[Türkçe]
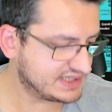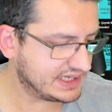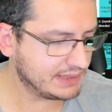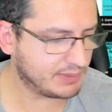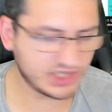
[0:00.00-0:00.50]

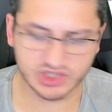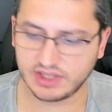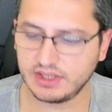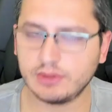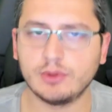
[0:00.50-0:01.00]
seri
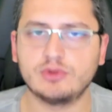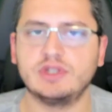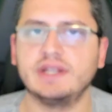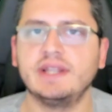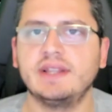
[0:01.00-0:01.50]
başlattık
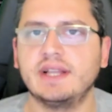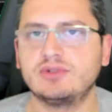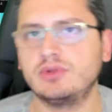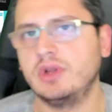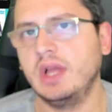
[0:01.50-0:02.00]
dostlar. Dedikten
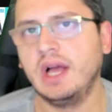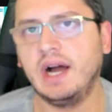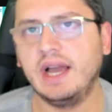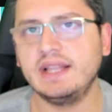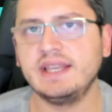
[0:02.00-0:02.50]
sonra
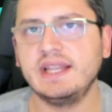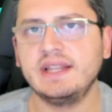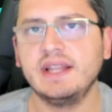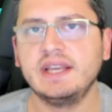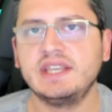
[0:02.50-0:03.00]
haydi
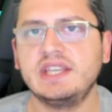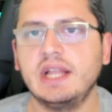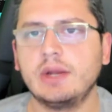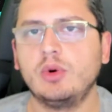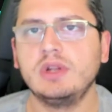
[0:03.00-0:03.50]
gelin
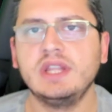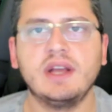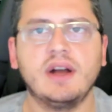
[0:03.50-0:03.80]
Killer Holding